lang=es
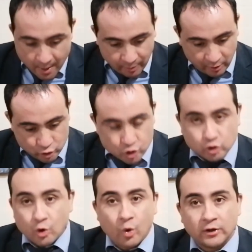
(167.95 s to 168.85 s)
Pero
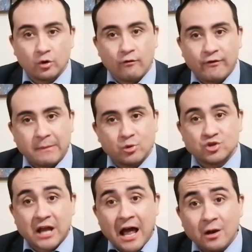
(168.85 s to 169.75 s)
nosotros cuando nos
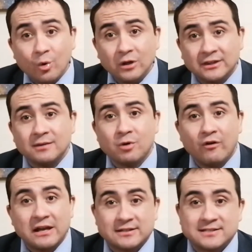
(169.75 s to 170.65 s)
vamos al último
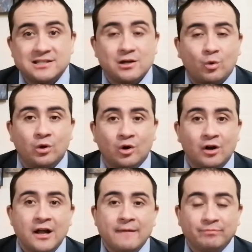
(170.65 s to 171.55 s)

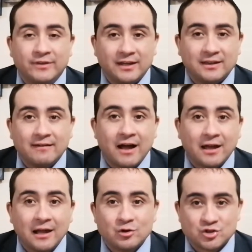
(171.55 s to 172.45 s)
versículo de este
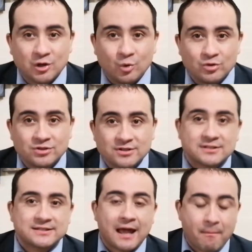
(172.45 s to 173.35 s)
Evangelio según
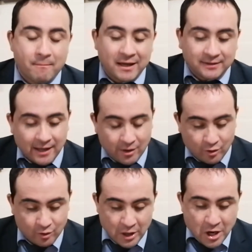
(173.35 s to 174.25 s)
San
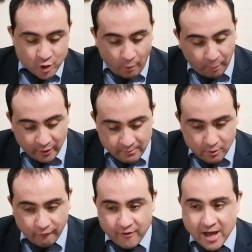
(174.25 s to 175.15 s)
Mateo, nos
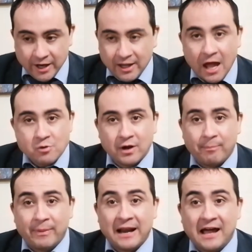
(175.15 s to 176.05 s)
podemos ver que hay
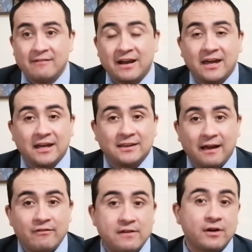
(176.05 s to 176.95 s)
una palabra que
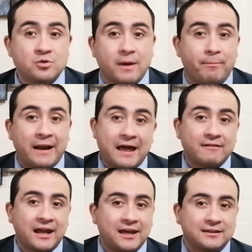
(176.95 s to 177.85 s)
está viva y una
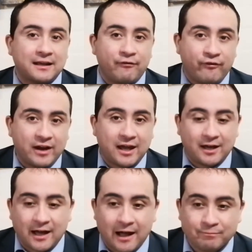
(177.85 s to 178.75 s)
palabra que está
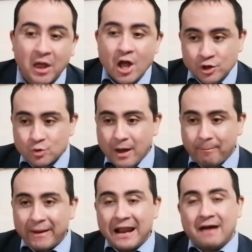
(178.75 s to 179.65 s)
fresca y una
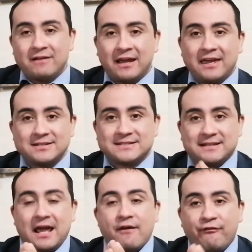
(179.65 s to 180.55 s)
palabra que
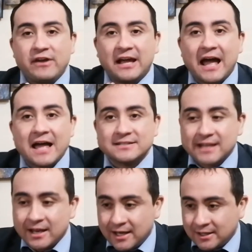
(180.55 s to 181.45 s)
es eficaz en